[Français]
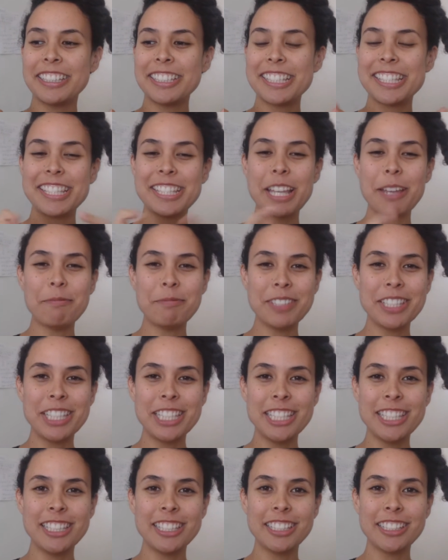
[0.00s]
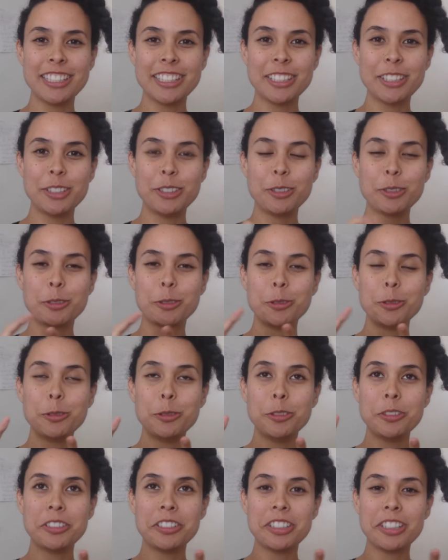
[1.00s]
Samedi, du
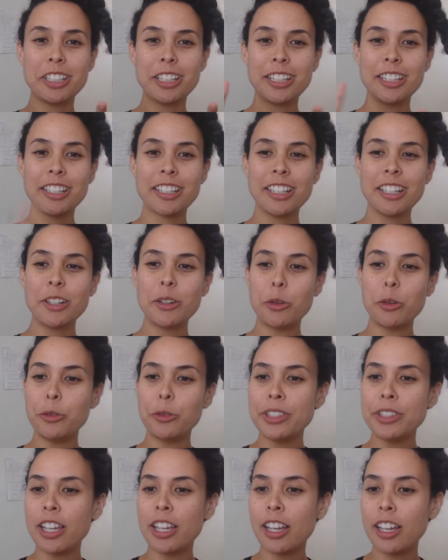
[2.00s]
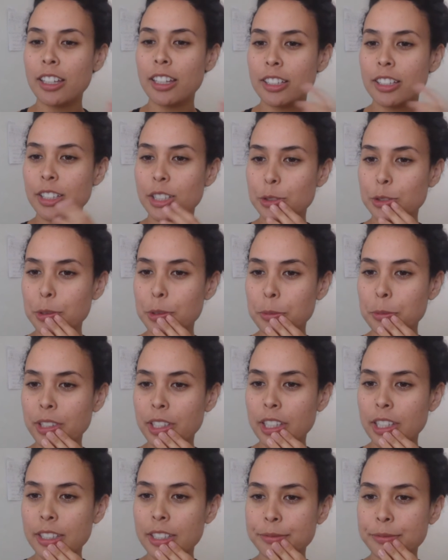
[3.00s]
coup, on a, je vais te
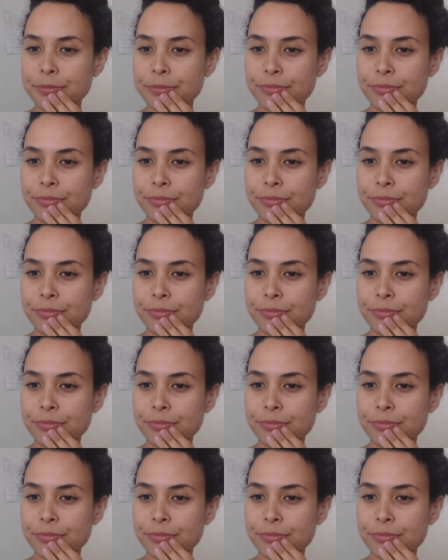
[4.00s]
montrer,